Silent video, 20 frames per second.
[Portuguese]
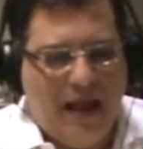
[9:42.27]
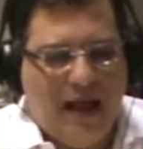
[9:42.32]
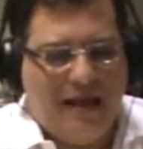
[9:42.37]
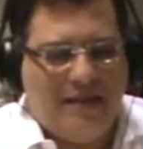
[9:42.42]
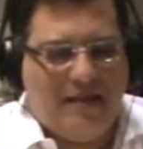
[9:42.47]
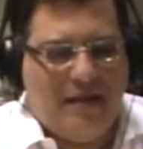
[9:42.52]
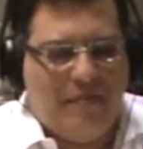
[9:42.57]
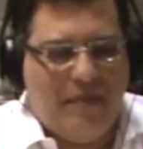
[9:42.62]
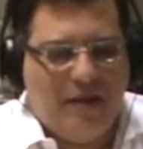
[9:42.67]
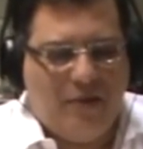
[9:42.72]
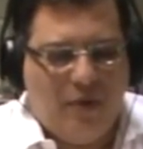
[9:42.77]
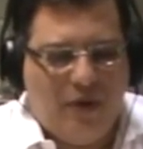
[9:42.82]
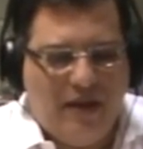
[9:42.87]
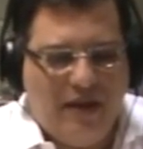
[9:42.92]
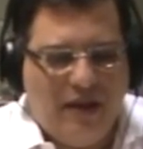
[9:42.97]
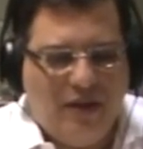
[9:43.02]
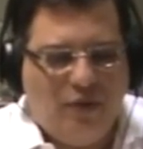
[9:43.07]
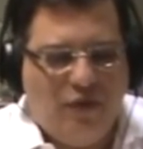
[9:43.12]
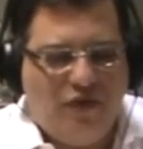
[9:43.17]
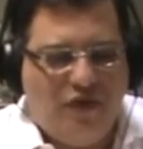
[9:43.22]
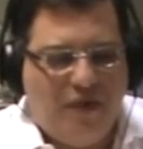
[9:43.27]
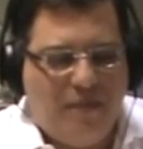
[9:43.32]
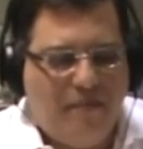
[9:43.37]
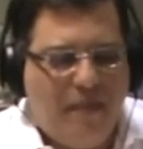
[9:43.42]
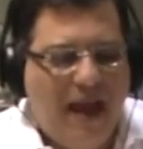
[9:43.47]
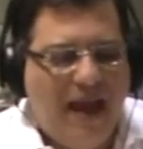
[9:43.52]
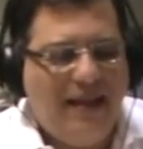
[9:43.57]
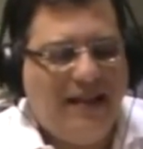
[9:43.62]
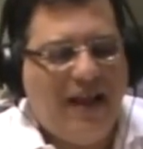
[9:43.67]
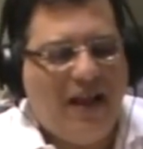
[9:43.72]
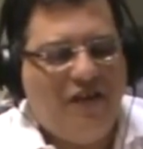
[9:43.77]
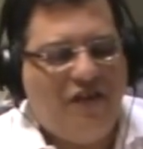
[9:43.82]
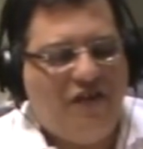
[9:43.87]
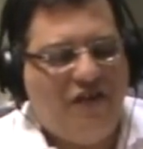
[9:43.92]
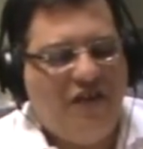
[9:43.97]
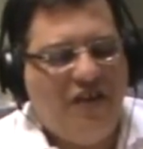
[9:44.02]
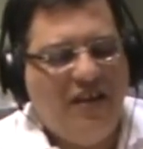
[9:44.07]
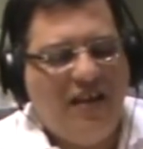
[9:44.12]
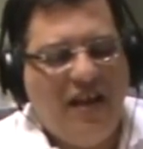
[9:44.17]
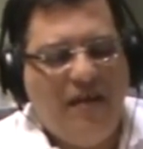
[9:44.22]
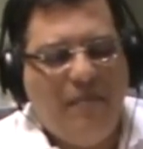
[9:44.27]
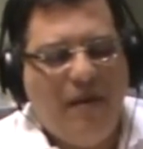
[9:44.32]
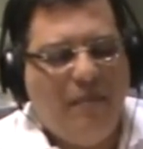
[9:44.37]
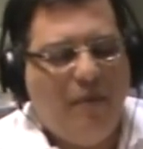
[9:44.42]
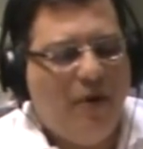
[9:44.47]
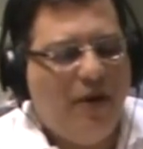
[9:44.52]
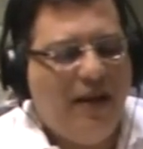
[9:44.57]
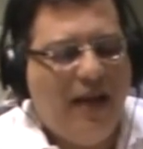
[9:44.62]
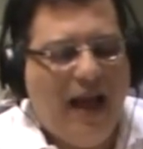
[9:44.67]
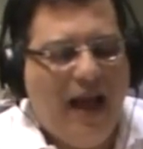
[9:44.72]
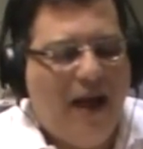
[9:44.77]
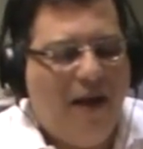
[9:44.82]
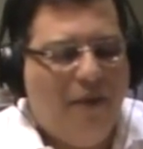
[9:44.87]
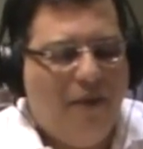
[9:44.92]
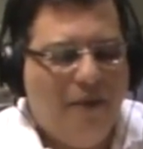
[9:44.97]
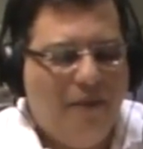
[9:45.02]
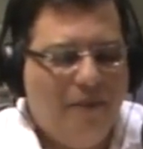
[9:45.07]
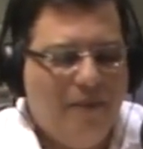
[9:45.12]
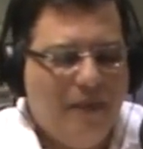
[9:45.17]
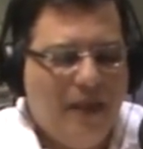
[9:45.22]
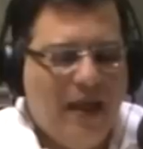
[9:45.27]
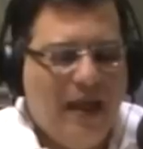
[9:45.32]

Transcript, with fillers: a sabedoria do Tibete e da China imemorial,